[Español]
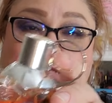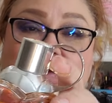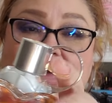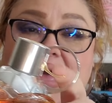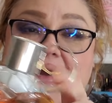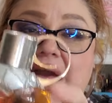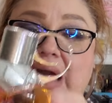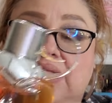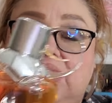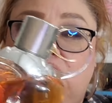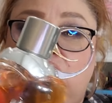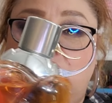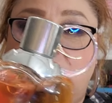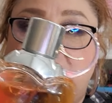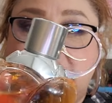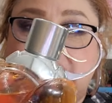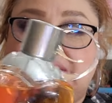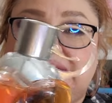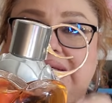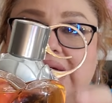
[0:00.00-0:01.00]
de
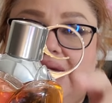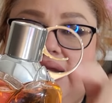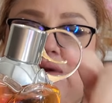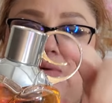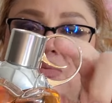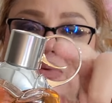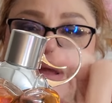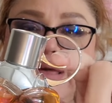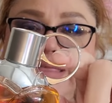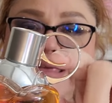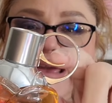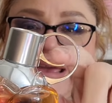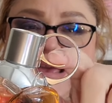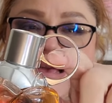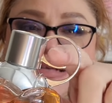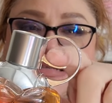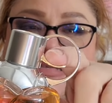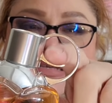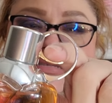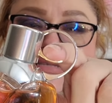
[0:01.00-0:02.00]
atomizar. Una de
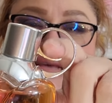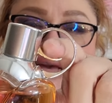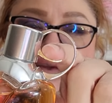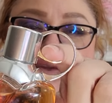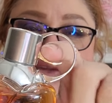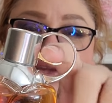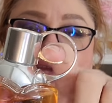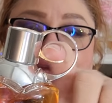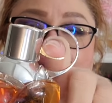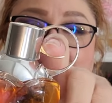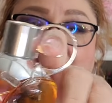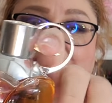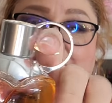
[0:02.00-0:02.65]
ellas es aquí